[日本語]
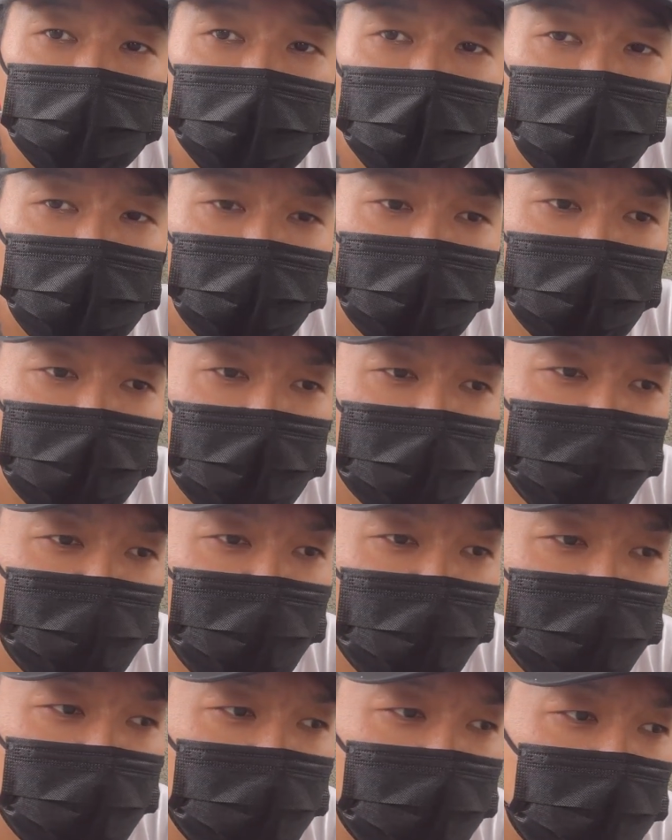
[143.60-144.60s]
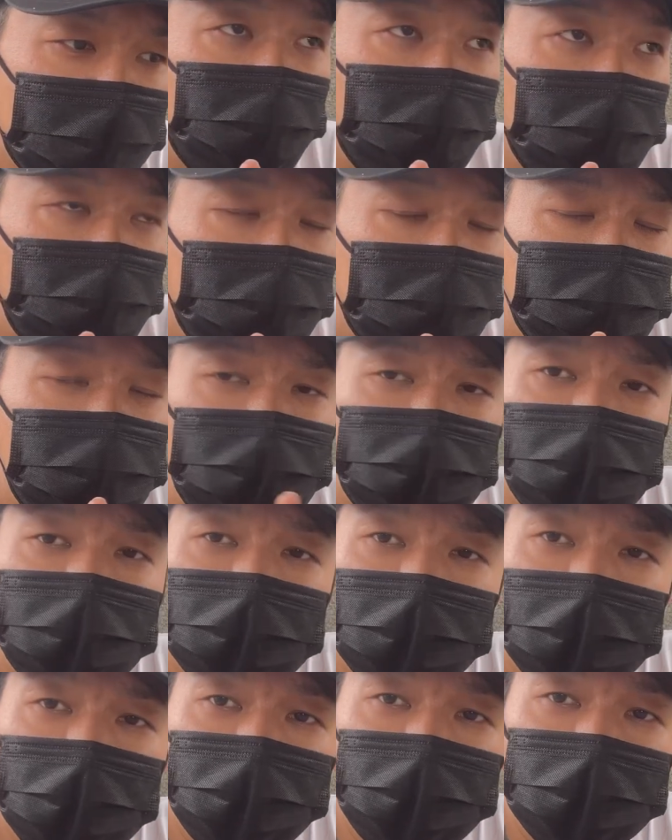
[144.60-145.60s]
まあ、僕はあの接
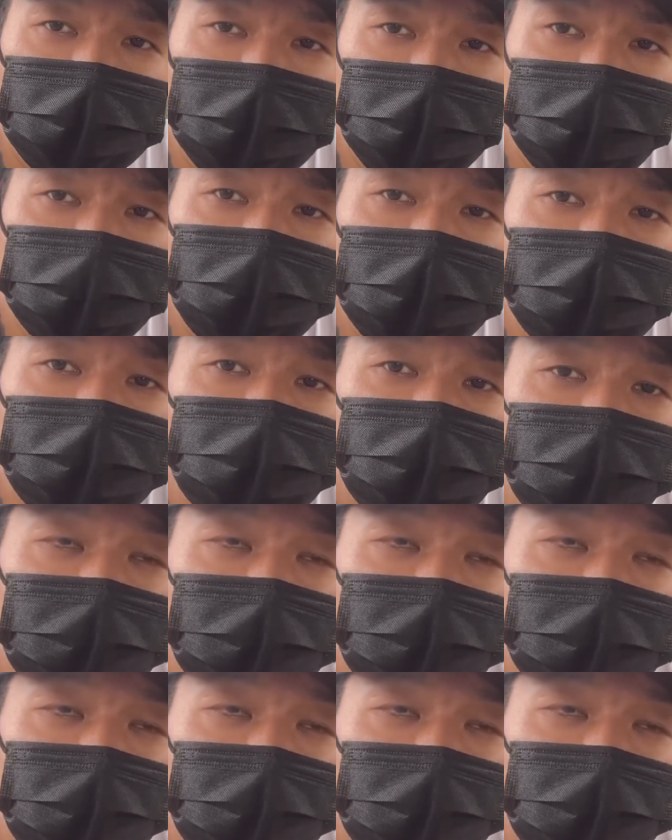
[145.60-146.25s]
点が全くないん